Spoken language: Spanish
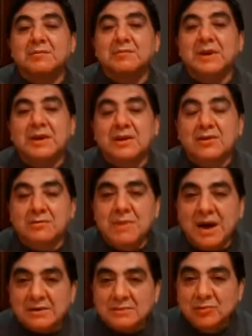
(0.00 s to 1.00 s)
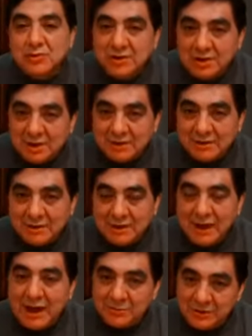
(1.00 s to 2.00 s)
Mi querido Marc Munier,
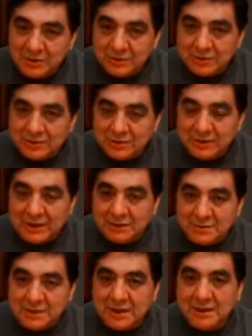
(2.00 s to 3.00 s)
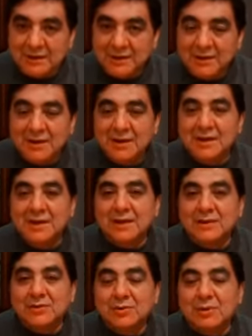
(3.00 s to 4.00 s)
amigo de toda la vida,
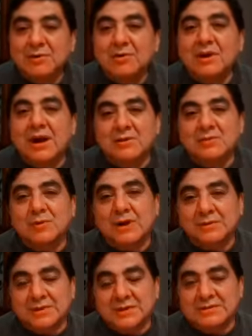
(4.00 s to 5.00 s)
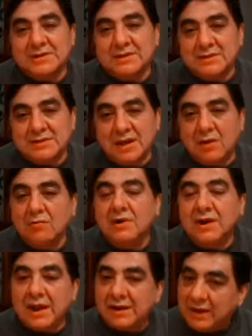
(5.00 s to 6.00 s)
tu amigo Carlos Bonavides te desea un
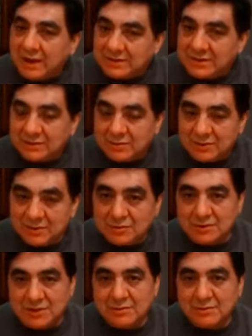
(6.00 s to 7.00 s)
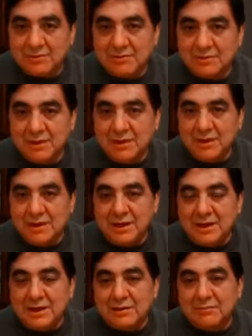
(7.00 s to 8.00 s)
gran éxito en tu libro.
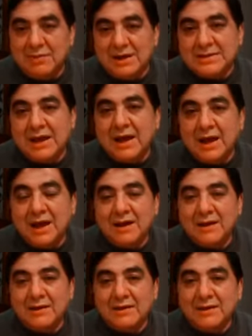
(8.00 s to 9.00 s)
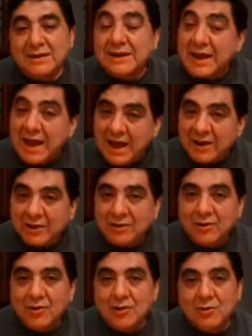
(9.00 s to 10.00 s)
Vas a crear
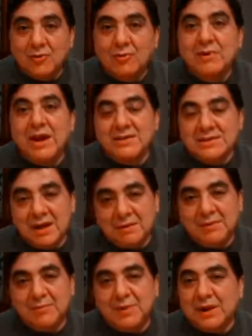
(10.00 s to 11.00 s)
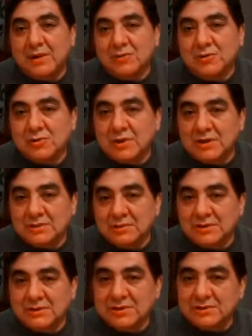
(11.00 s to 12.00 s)
una llave para los
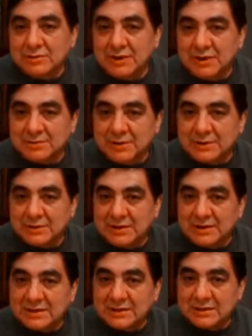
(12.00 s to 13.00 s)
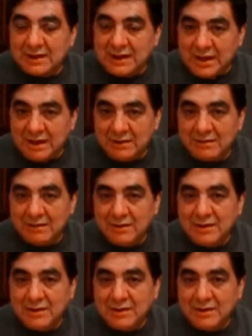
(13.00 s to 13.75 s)
corazones de todas las personas que te lean.